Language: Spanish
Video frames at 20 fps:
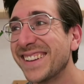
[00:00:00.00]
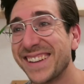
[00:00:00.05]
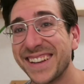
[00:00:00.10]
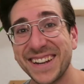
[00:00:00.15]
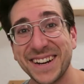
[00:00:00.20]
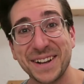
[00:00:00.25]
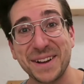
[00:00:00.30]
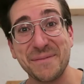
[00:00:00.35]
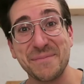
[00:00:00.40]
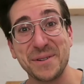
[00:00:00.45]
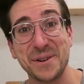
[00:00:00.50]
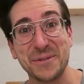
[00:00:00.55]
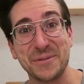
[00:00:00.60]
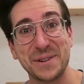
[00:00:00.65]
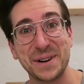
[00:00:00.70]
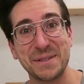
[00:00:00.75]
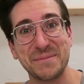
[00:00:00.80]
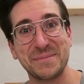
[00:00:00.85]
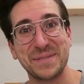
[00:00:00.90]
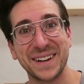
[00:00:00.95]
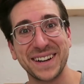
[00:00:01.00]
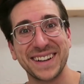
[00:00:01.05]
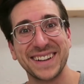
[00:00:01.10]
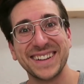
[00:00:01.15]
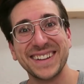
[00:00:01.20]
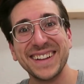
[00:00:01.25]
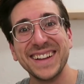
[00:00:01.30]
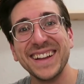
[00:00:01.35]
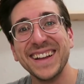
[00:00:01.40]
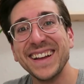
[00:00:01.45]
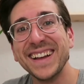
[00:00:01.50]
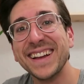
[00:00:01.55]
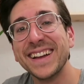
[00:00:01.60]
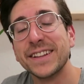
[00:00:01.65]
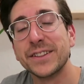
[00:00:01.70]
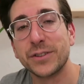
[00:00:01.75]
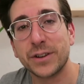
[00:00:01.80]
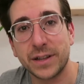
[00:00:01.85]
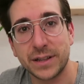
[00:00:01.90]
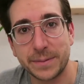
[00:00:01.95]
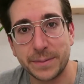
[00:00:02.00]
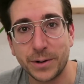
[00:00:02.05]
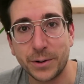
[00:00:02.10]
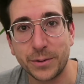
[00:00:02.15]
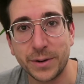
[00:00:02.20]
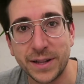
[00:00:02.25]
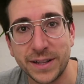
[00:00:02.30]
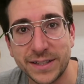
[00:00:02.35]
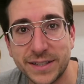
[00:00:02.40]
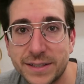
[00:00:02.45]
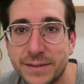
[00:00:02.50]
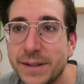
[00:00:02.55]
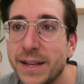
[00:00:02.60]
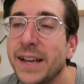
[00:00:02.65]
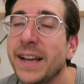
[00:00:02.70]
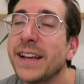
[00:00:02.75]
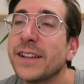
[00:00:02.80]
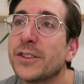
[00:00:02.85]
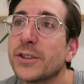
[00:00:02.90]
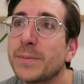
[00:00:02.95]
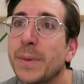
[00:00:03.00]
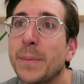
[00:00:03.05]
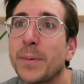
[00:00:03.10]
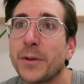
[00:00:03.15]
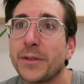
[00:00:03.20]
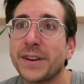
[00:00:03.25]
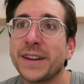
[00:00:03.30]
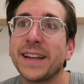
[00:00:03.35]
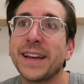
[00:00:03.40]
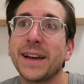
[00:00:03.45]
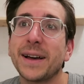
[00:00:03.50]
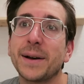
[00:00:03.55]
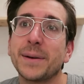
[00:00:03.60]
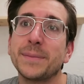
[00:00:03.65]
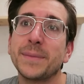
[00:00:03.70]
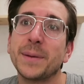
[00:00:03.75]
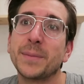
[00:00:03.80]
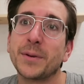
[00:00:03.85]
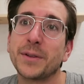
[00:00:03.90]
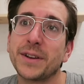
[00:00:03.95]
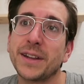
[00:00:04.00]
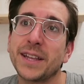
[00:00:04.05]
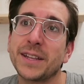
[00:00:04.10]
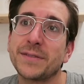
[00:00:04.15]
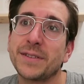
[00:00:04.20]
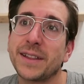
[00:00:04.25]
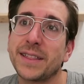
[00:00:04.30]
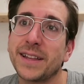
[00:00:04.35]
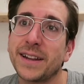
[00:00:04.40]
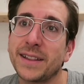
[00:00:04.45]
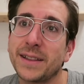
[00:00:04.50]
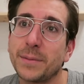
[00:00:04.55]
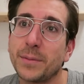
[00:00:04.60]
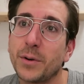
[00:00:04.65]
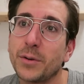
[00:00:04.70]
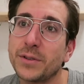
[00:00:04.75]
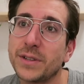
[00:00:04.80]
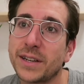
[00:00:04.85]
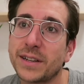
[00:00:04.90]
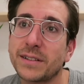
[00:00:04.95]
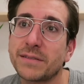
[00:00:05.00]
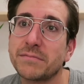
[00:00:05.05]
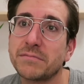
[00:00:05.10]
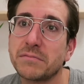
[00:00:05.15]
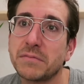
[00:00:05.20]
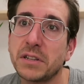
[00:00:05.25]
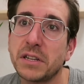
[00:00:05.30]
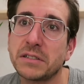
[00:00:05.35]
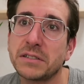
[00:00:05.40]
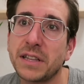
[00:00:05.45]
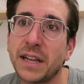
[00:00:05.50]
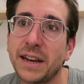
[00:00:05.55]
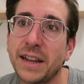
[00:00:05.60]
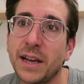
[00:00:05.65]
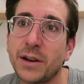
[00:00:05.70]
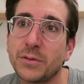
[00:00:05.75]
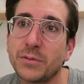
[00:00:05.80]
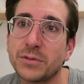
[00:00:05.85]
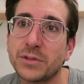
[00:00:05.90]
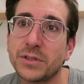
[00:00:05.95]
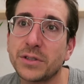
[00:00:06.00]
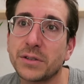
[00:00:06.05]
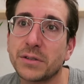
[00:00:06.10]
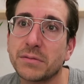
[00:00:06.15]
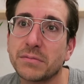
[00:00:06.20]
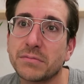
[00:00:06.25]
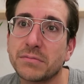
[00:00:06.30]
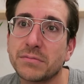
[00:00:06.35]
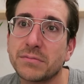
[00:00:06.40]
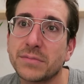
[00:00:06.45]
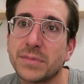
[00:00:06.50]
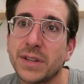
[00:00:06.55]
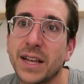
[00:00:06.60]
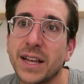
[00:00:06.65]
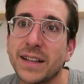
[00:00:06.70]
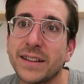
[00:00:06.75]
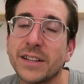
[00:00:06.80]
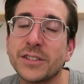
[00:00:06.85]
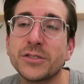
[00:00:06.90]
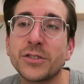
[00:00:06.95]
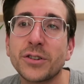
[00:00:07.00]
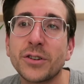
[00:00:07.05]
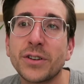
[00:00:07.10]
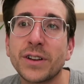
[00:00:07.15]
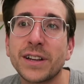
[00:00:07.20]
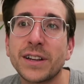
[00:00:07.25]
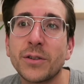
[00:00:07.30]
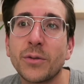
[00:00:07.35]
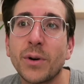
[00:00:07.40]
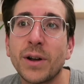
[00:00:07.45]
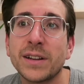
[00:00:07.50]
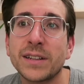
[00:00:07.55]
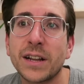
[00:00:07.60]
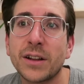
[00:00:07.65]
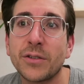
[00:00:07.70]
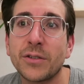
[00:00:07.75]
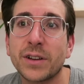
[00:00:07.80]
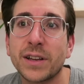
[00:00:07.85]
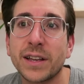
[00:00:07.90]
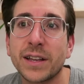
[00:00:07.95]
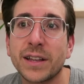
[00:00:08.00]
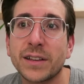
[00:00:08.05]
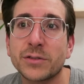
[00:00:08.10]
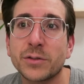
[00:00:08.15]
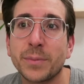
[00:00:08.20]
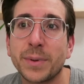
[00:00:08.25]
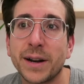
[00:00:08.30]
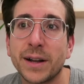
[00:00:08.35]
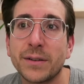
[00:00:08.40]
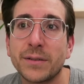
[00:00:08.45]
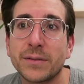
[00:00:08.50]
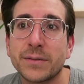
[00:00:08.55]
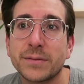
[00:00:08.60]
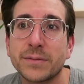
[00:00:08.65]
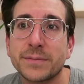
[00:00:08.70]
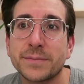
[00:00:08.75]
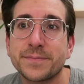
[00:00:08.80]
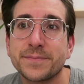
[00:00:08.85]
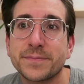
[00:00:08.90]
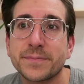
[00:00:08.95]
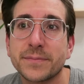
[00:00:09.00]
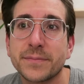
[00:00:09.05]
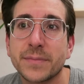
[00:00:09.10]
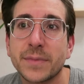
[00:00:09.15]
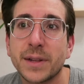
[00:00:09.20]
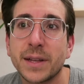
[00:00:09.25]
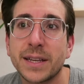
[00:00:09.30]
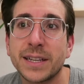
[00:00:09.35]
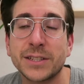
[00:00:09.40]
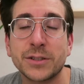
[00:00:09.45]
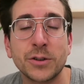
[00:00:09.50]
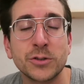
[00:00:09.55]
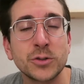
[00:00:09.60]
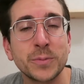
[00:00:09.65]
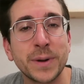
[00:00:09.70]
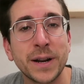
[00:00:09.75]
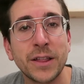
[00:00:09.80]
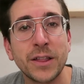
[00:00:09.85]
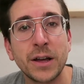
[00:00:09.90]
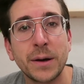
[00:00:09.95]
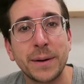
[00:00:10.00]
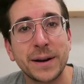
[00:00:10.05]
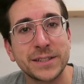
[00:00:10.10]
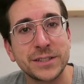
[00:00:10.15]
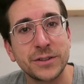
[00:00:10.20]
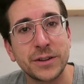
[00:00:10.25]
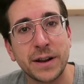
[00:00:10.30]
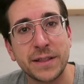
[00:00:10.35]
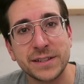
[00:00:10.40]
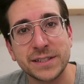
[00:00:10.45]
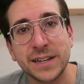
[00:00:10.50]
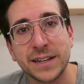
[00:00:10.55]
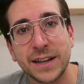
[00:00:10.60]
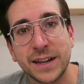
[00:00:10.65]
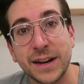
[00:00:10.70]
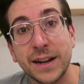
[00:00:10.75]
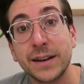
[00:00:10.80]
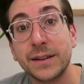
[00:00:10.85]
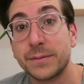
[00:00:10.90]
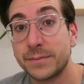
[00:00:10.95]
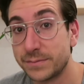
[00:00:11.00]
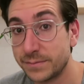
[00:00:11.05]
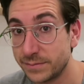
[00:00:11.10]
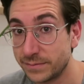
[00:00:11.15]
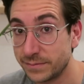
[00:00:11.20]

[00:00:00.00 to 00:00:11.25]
y era muy guapa. Tengo hacerme con Entonces me podría, me podría disfrazar de Bojack y estaría a gusto. De hecho, creo que igual es algo que he superado. Y si lo he superado, habrá sido gracias al canal